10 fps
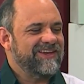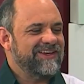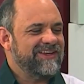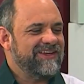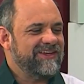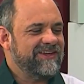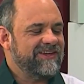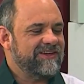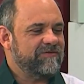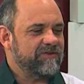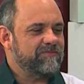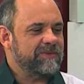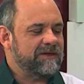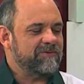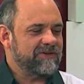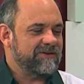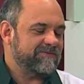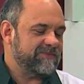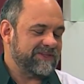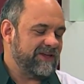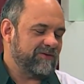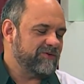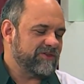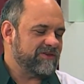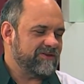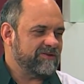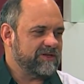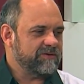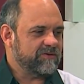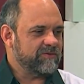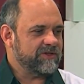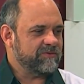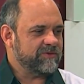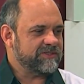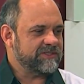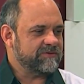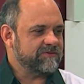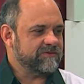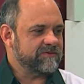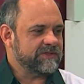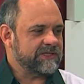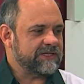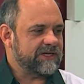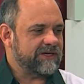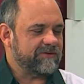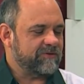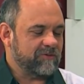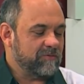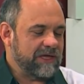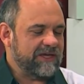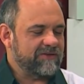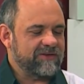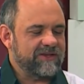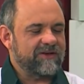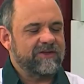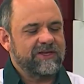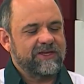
e foi bem é, até hoje eu lembro com muita emoção a, a, o momento e tal